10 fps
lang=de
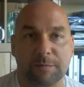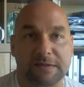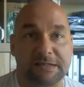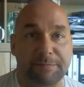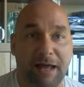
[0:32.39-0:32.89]
ob
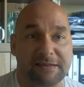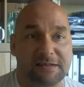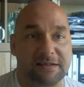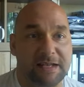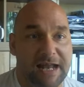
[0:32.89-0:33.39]
sich die
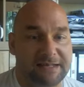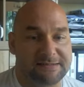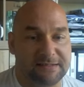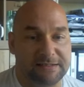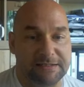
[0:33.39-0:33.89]
Panzer in
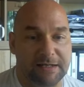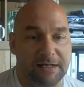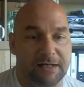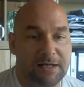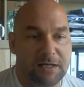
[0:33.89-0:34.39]
erster
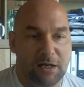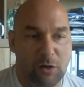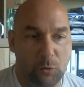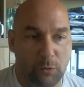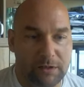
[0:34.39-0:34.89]
Linie
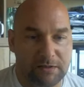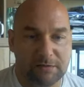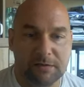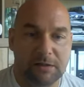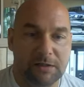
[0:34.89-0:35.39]

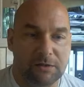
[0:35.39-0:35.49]
lohnen